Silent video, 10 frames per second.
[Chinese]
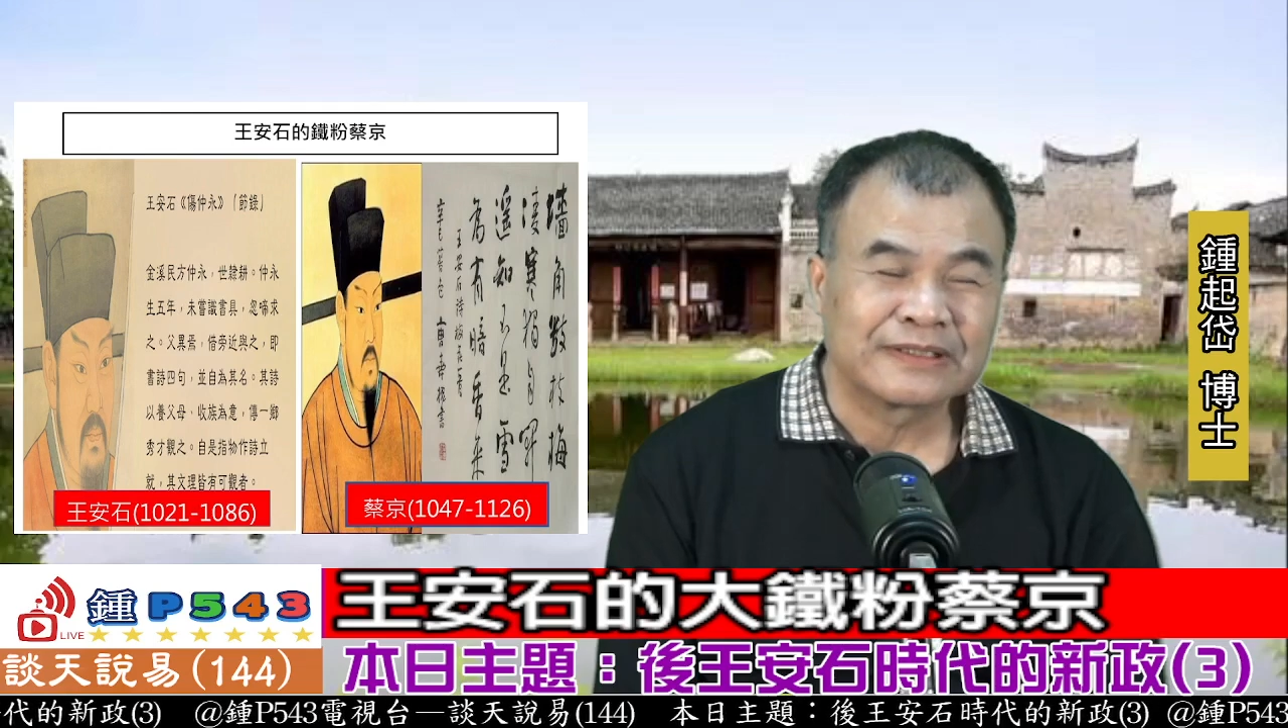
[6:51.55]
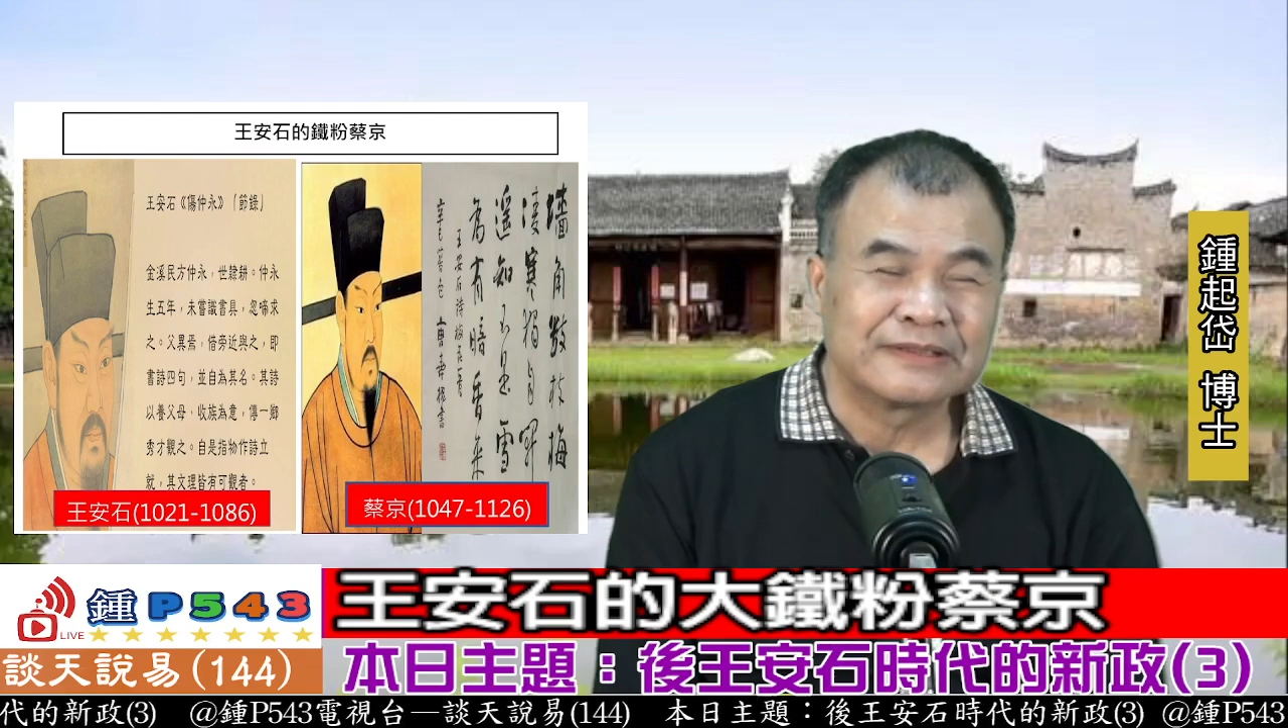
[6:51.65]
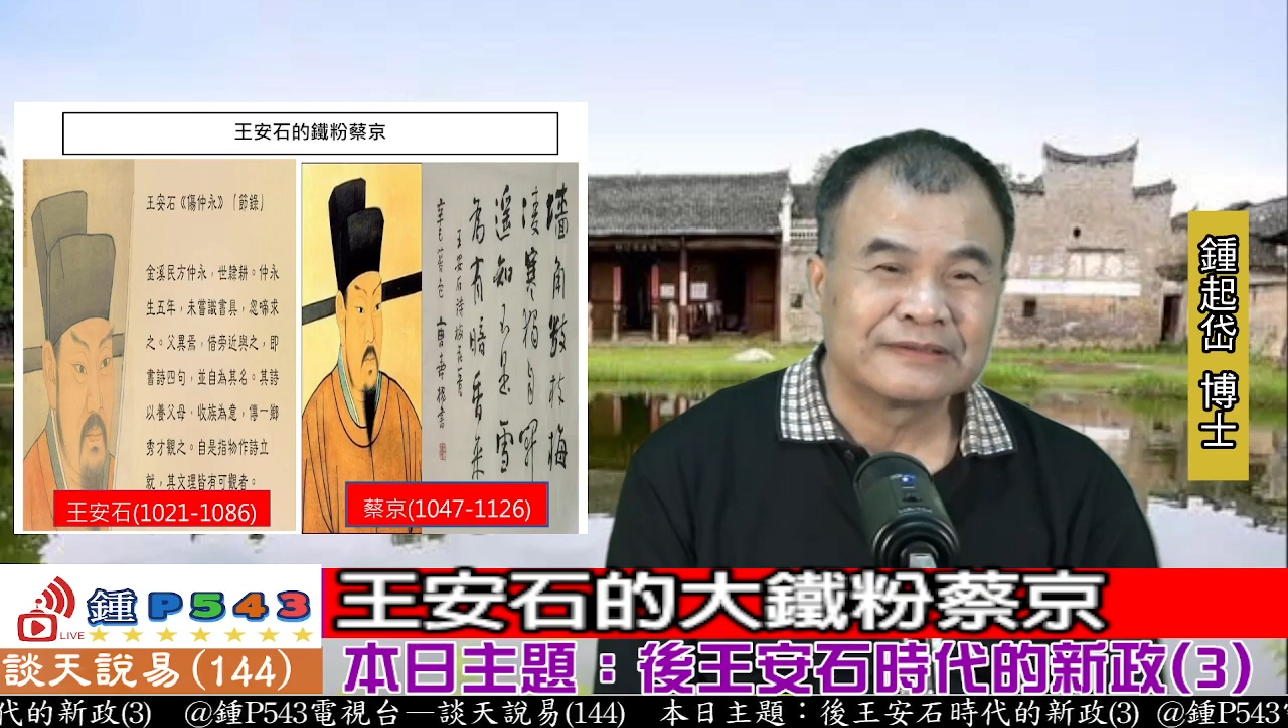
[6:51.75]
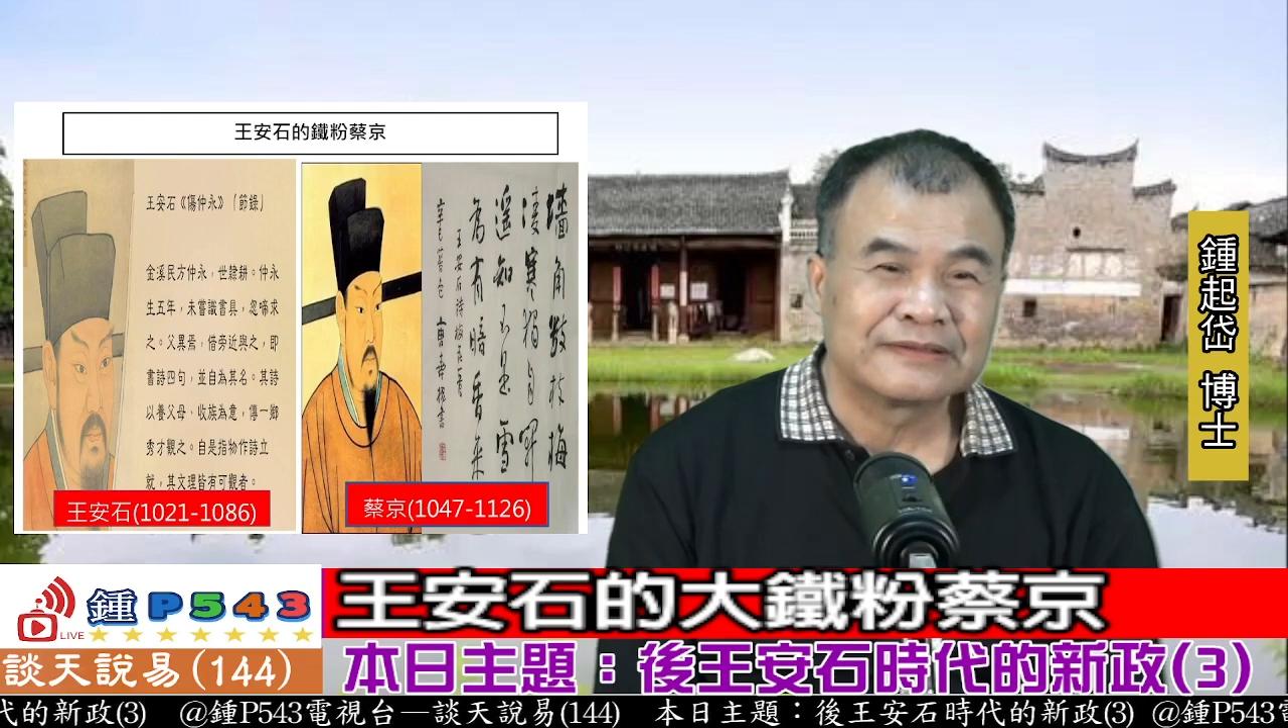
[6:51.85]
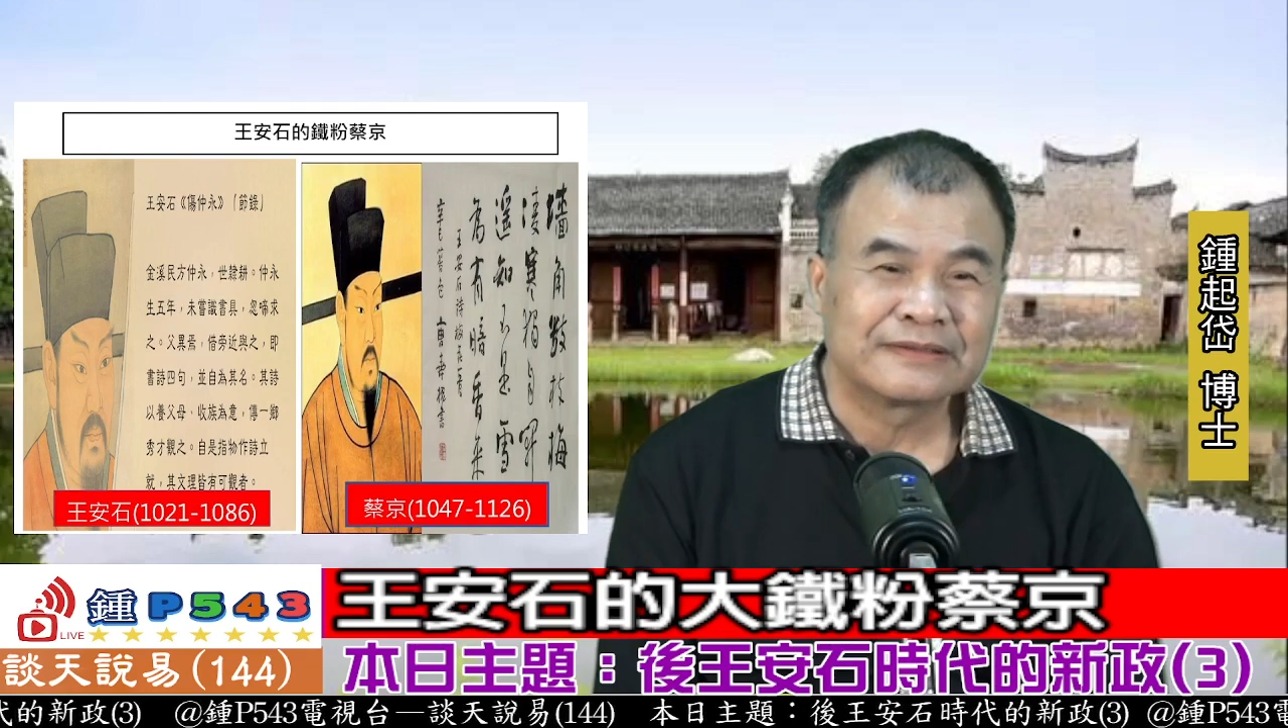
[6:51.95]

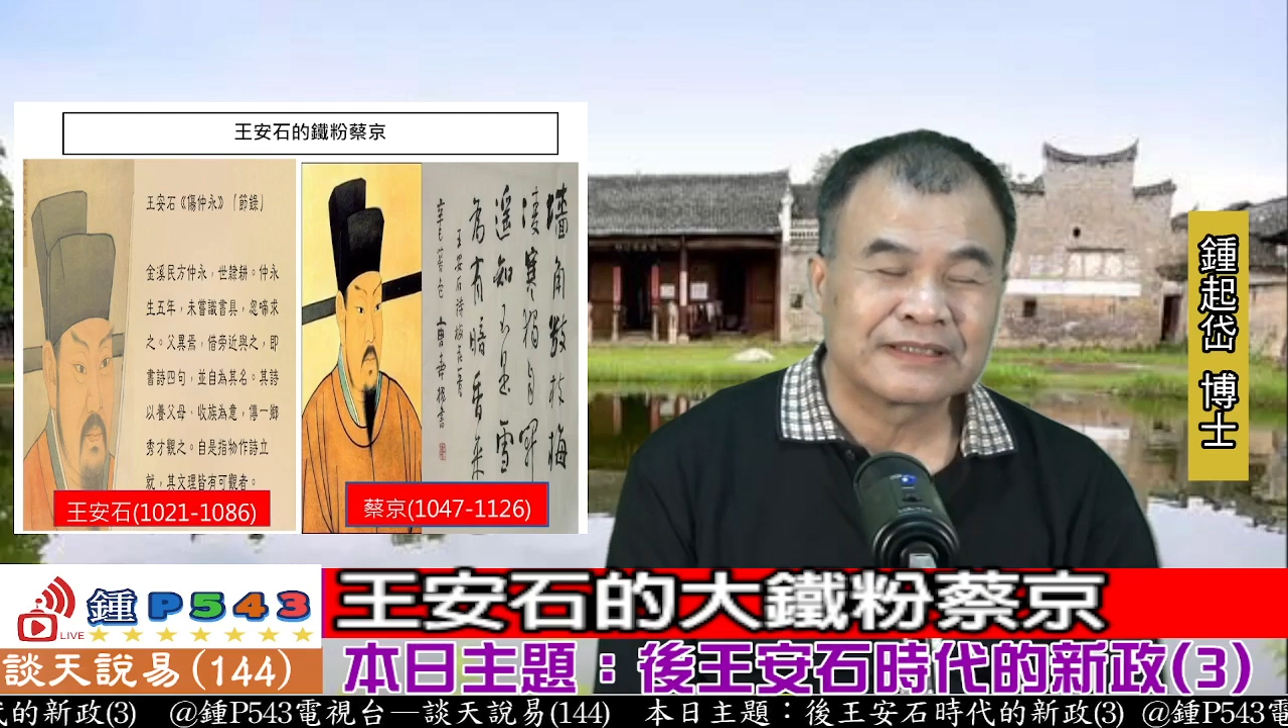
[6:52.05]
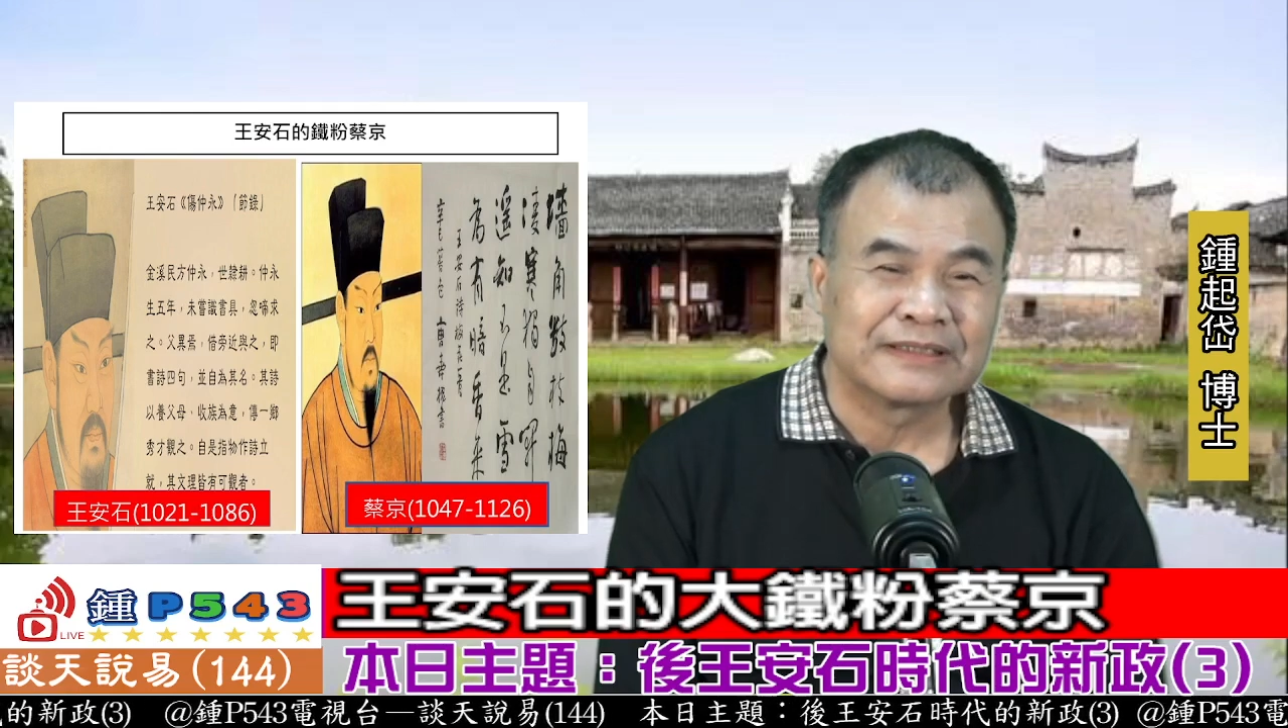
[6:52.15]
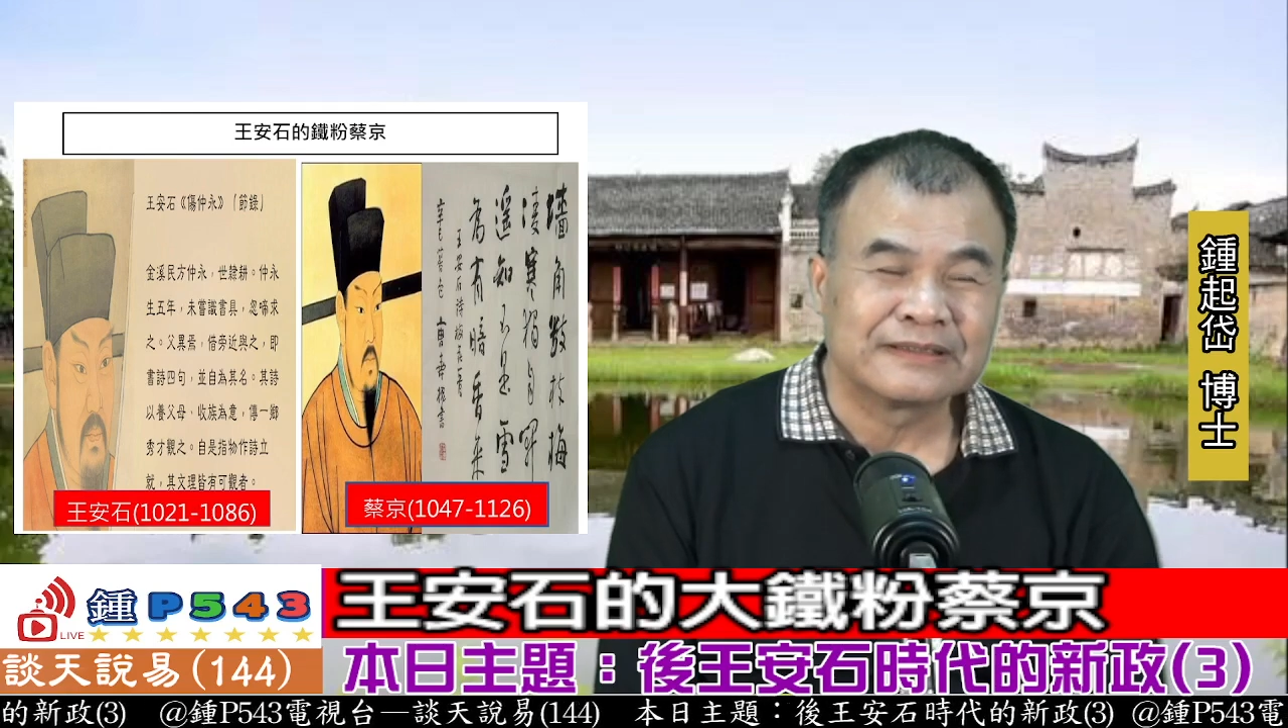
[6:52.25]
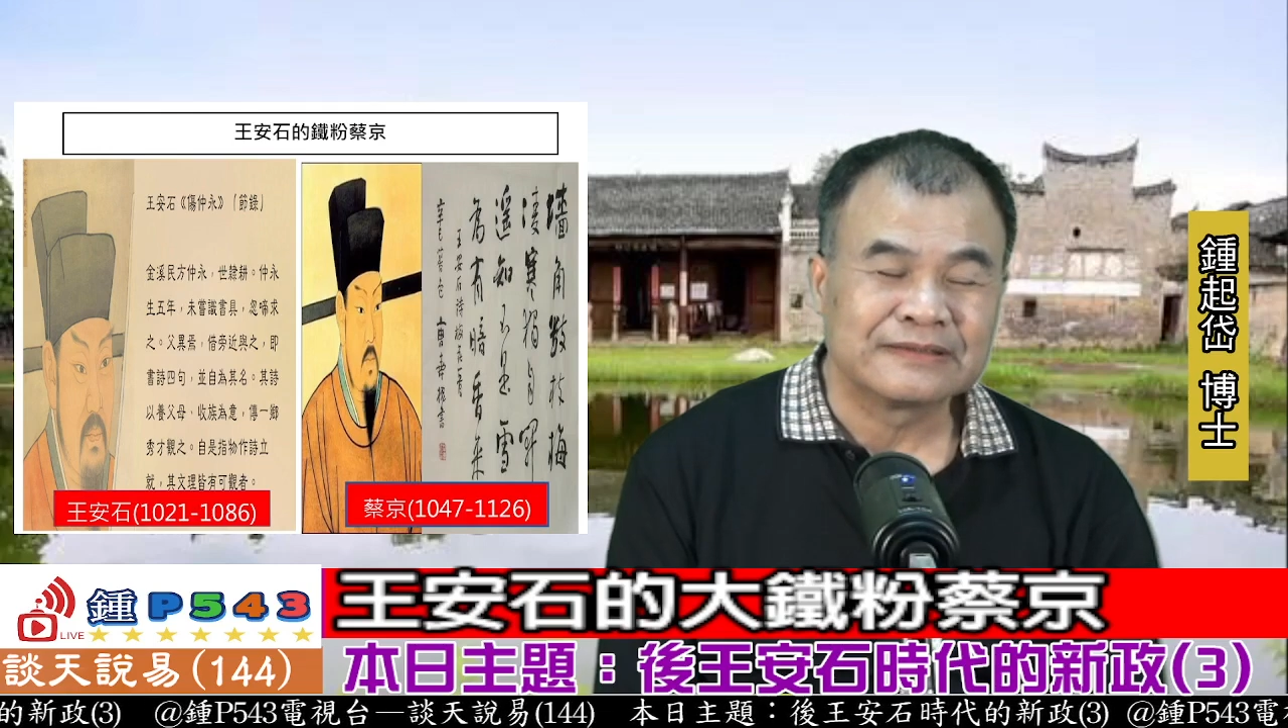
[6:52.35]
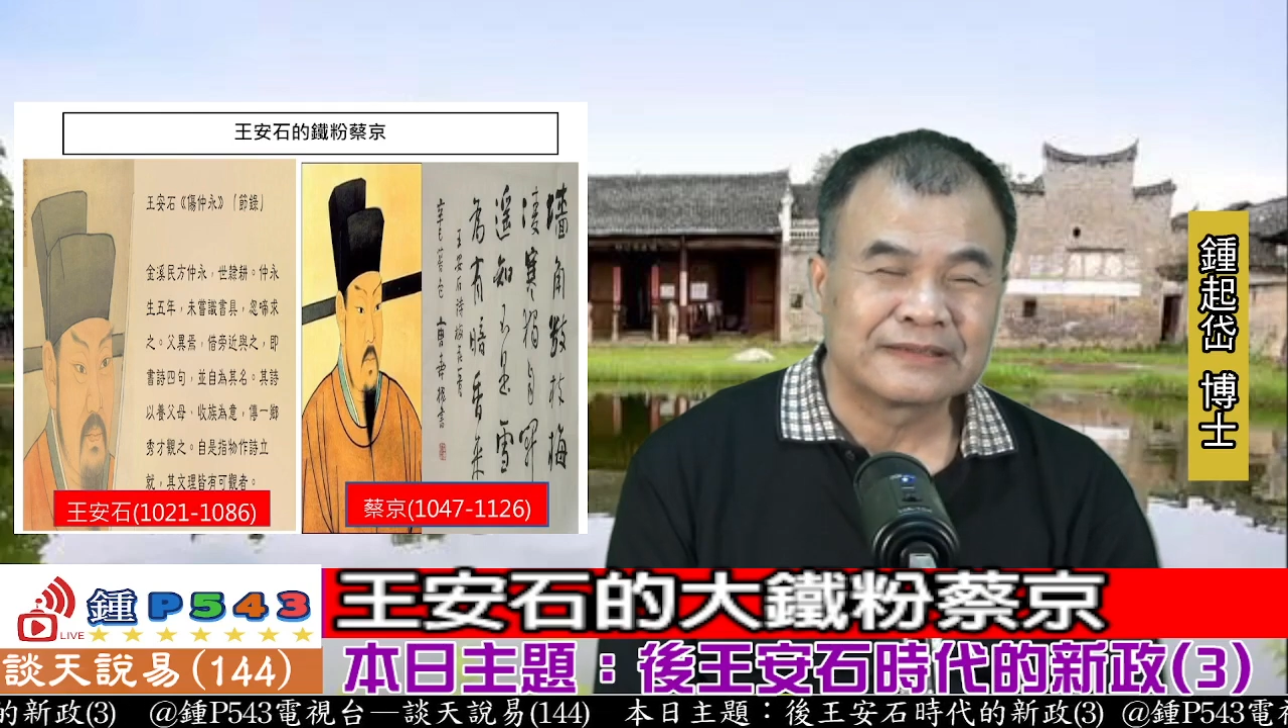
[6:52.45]
跟这个